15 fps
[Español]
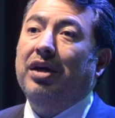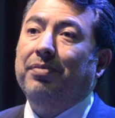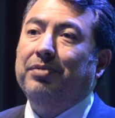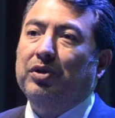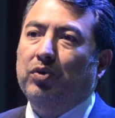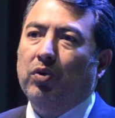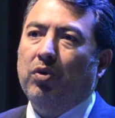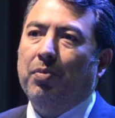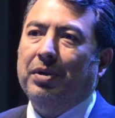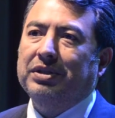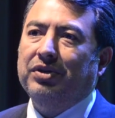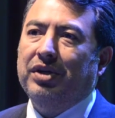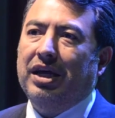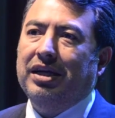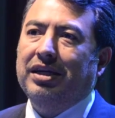de aptitud
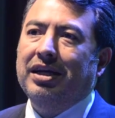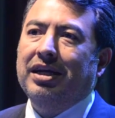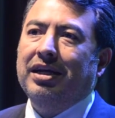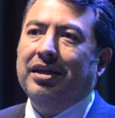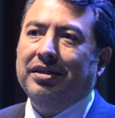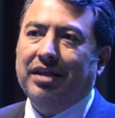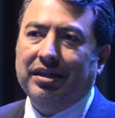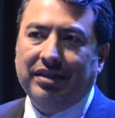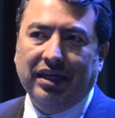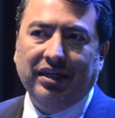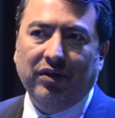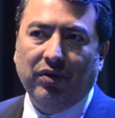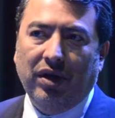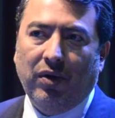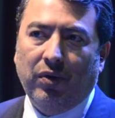ocupacional de
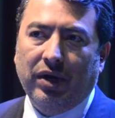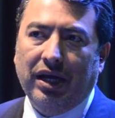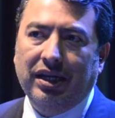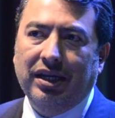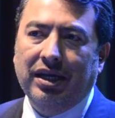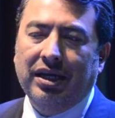técnico laboral